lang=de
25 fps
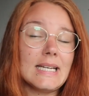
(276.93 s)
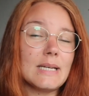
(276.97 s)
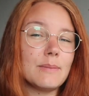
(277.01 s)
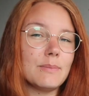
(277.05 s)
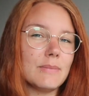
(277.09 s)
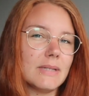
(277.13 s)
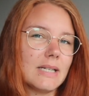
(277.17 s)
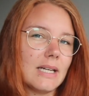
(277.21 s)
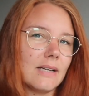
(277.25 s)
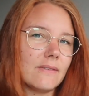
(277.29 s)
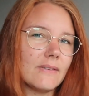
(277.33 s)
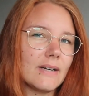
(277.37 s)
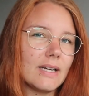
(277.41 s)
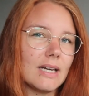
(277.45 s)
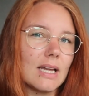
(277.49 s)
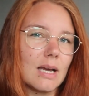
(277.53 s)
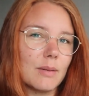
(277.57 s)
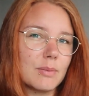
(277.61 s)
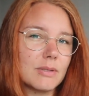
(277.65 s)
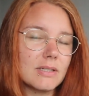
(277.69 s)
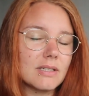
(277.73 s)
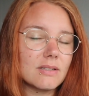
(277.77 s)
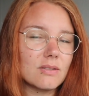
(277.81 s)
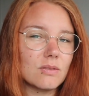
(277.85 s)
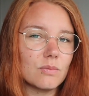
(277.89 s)
Mittlerweile
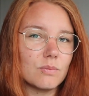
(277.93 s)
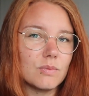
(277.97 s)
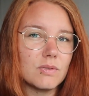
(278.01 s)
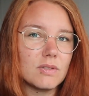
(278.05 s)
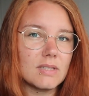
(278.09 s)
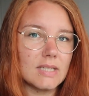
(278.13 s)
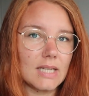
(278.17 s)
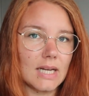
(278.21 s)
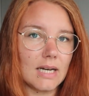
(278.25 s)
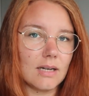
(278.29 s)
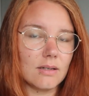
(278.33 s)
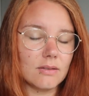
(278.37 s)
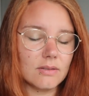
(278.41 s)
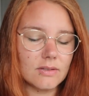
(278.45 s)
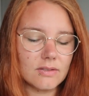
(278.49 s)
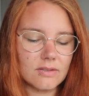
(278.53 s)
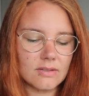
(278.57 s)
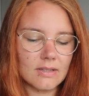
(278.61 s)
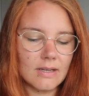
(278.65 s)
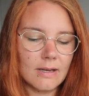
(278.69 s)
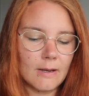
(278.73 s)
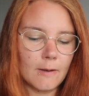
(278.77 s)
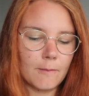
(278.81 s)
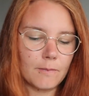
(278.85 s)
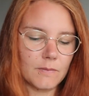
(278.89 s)
habe ich das so ein bisschen raus.